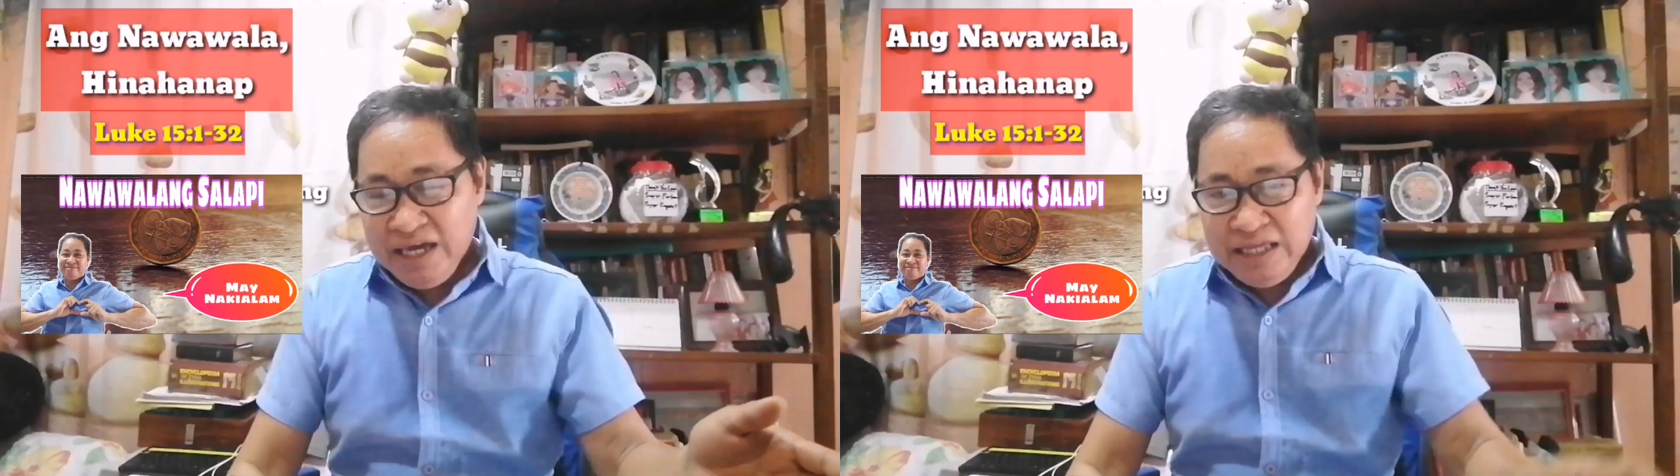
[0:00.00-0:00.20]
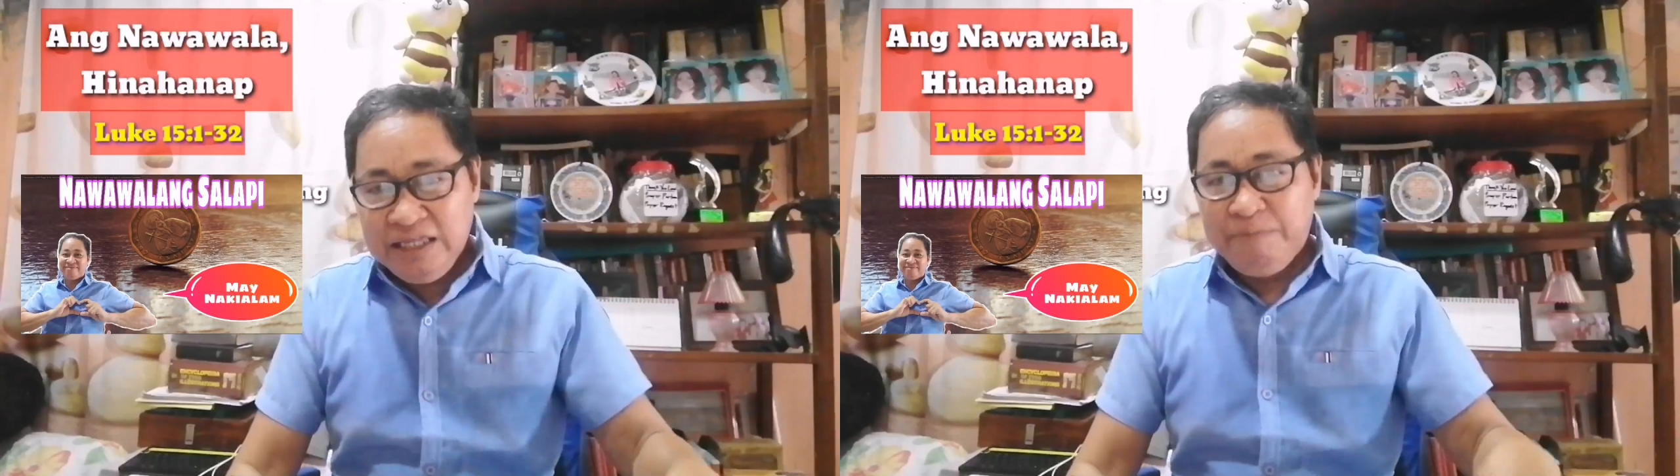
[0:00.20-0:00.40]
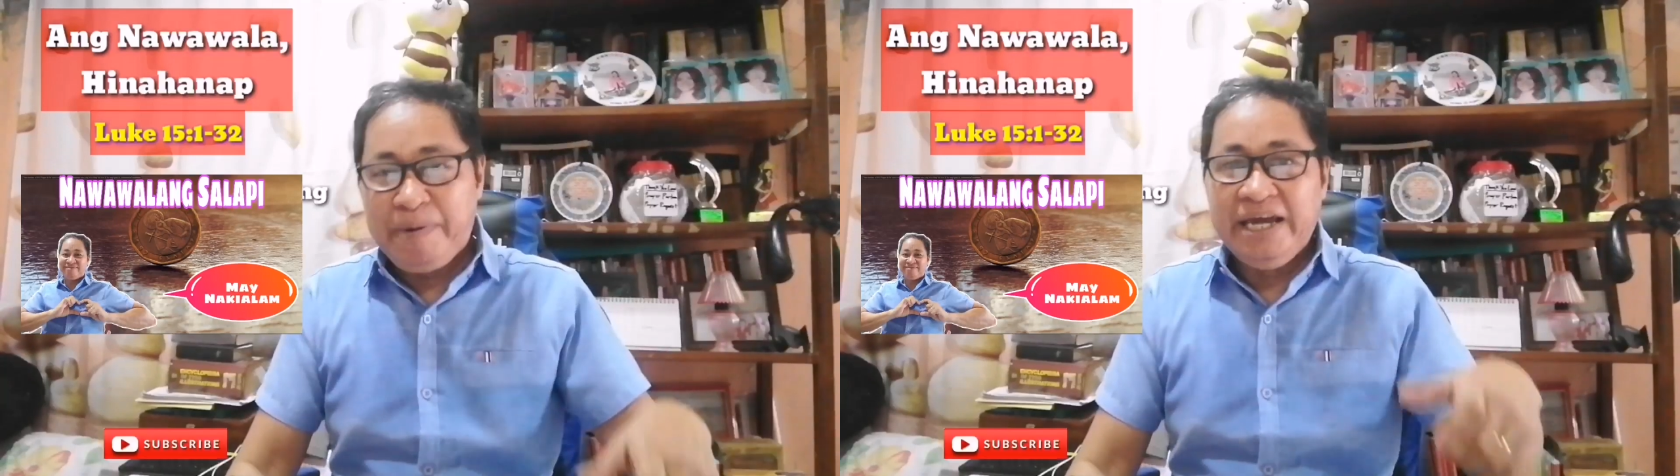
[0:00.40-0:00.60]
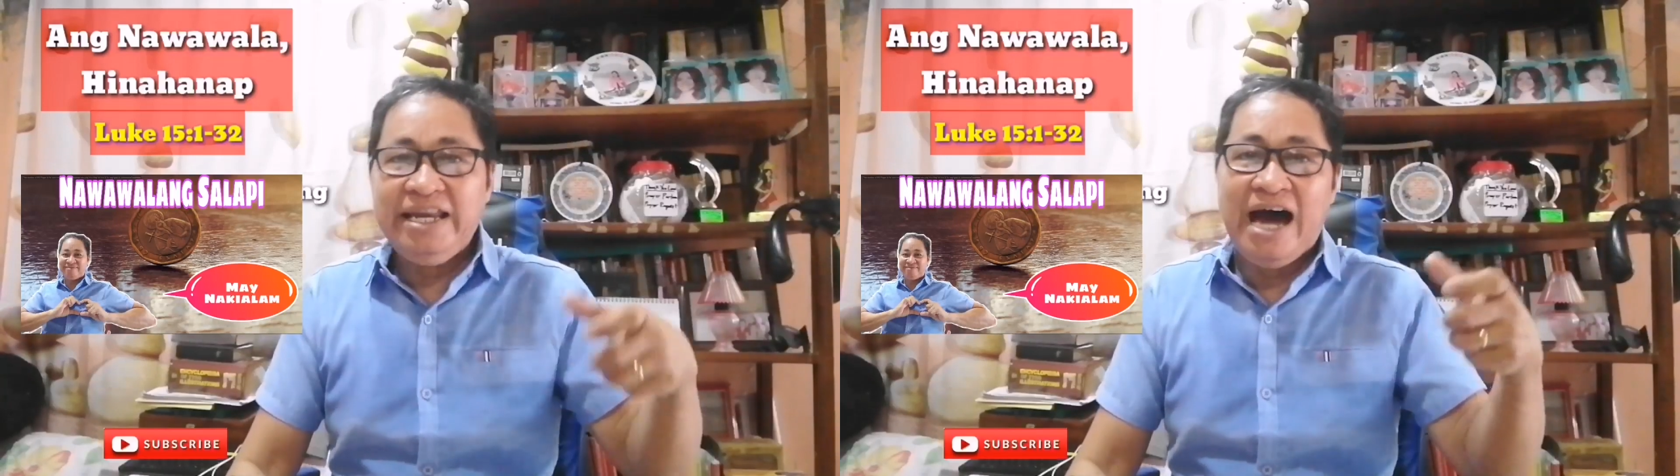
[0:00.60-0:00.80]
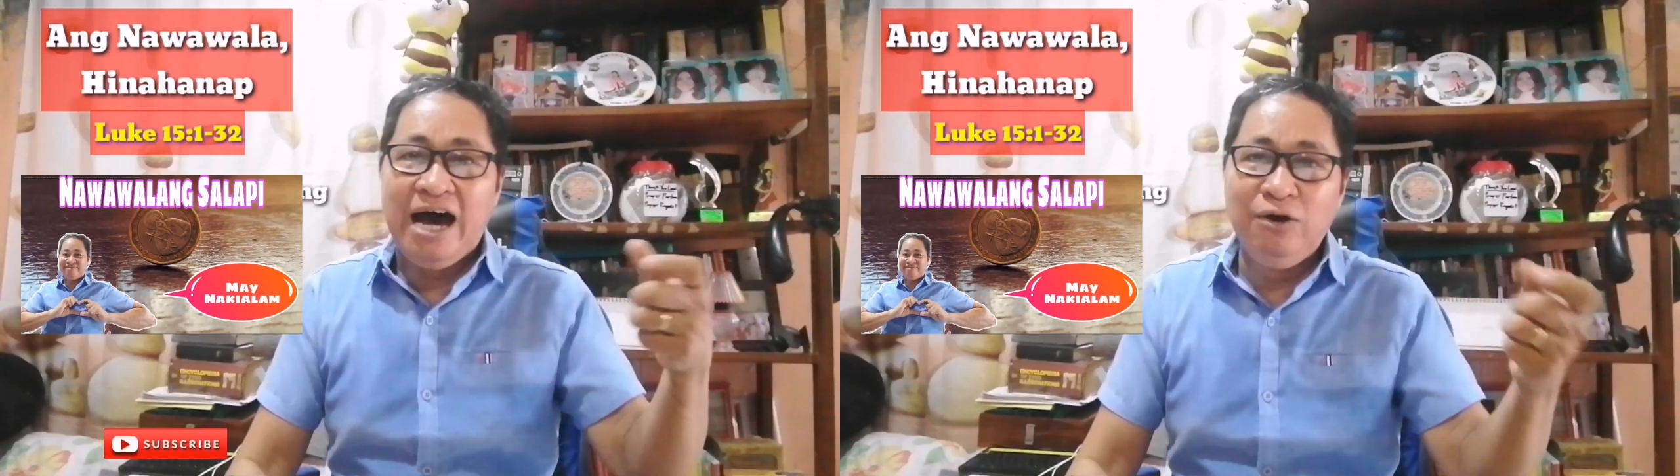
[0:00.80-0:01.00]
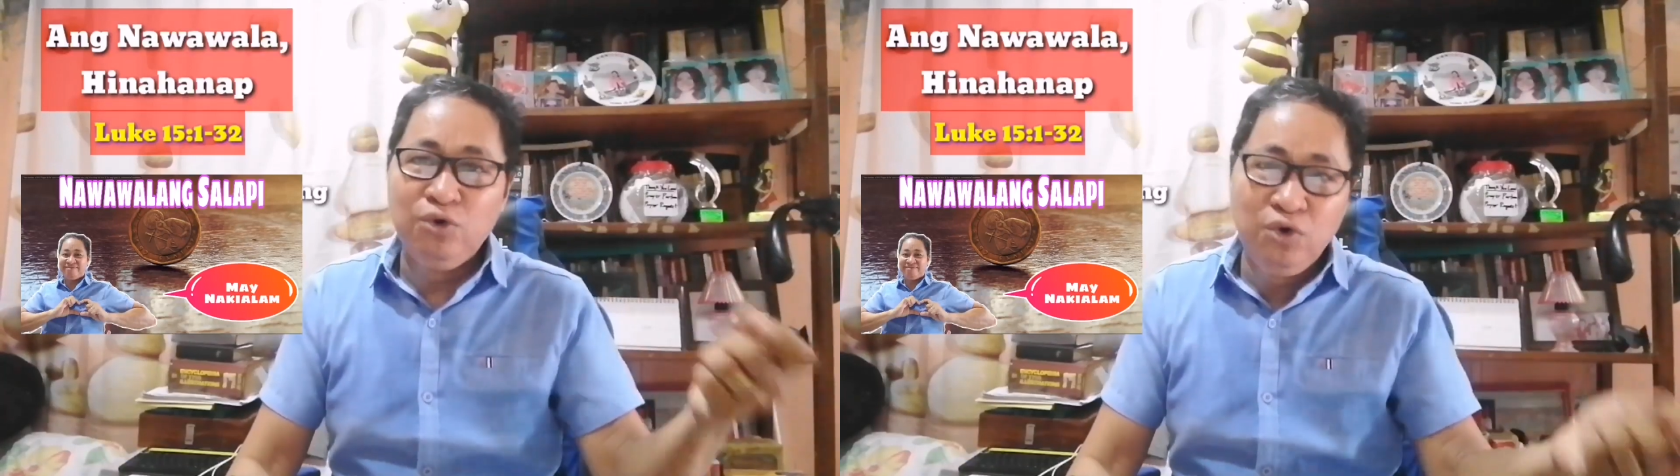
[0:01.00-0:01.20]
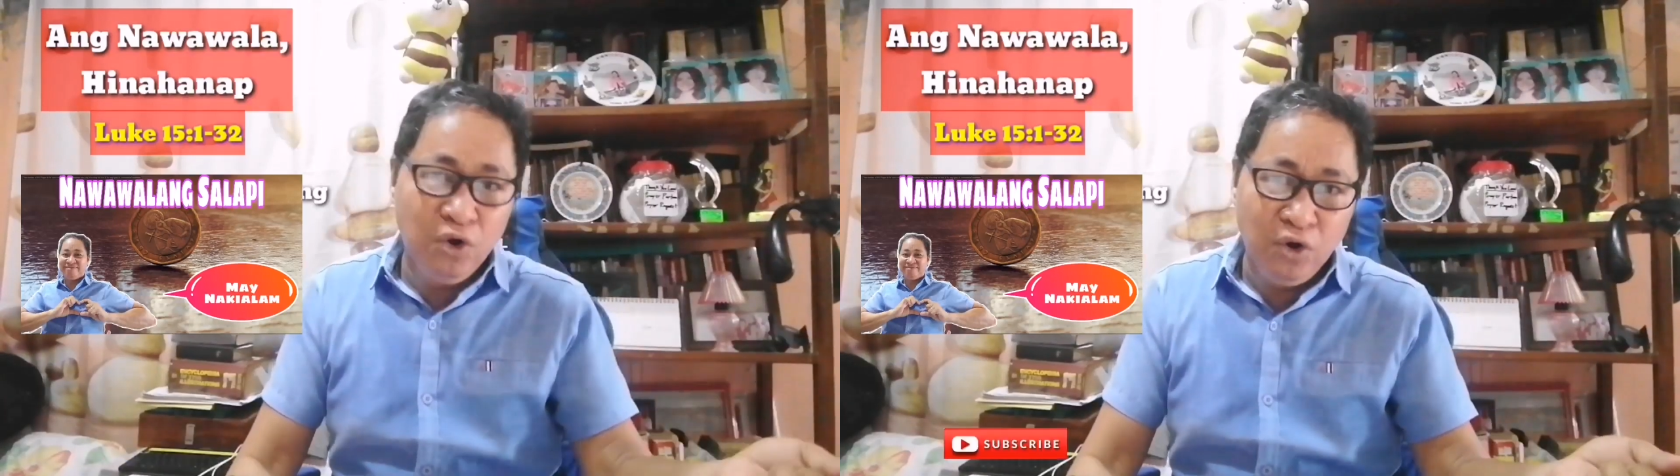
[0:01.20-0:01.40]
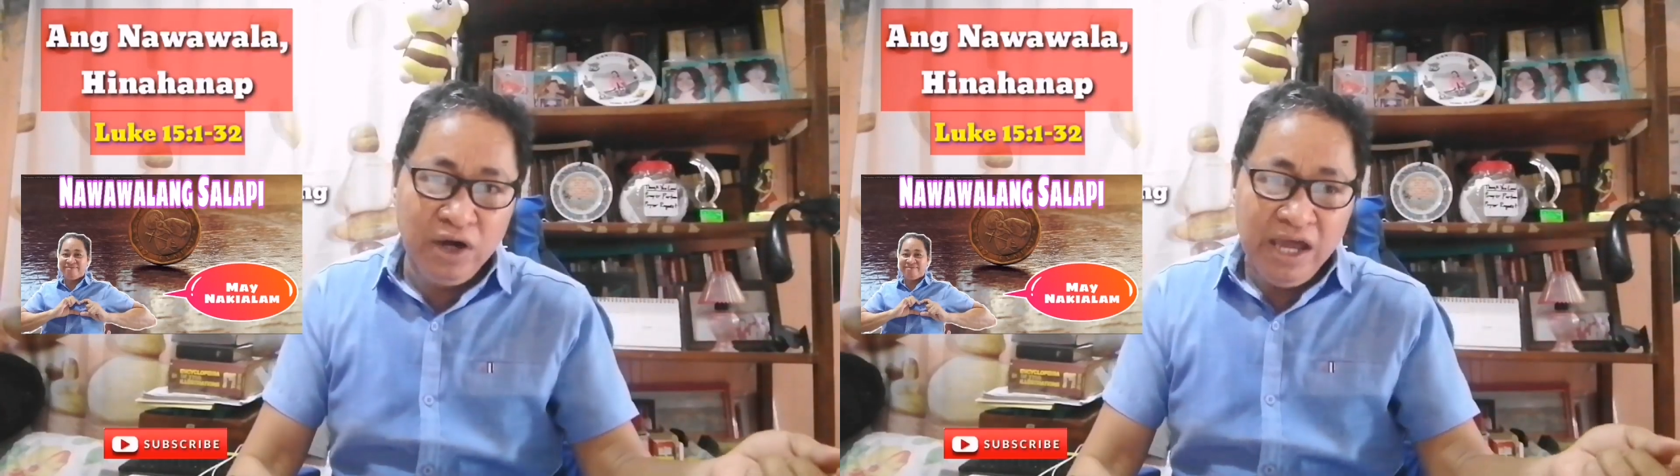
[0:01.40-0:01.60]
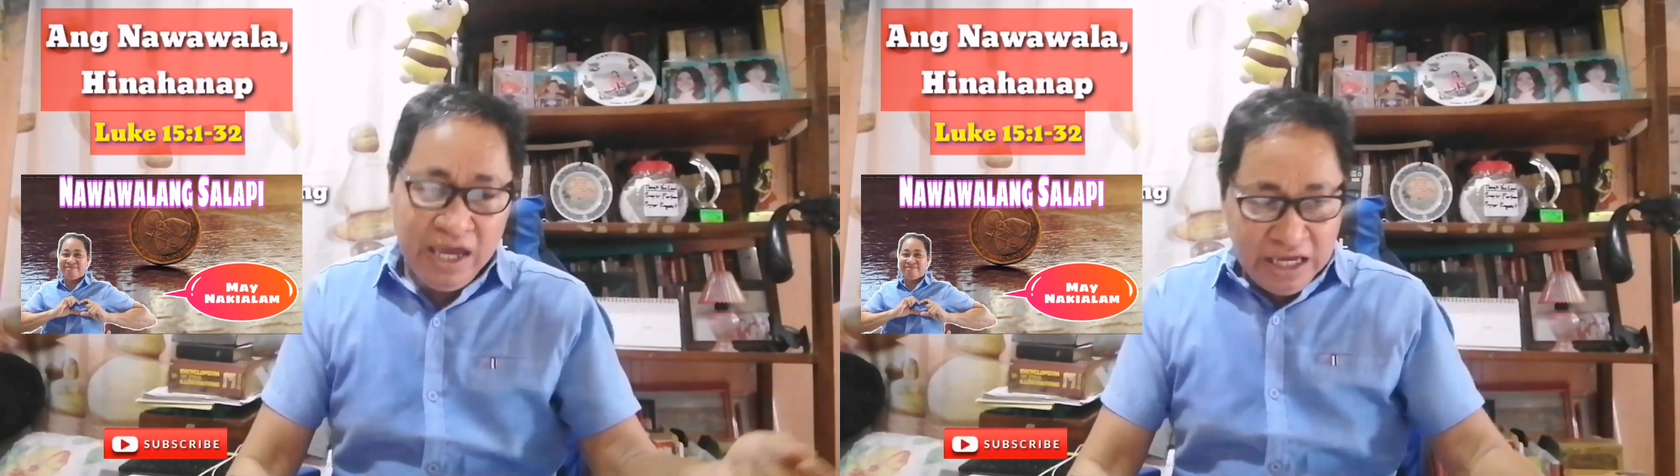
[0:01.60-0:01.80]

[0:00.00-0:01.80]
hindi pa hinahalubhog,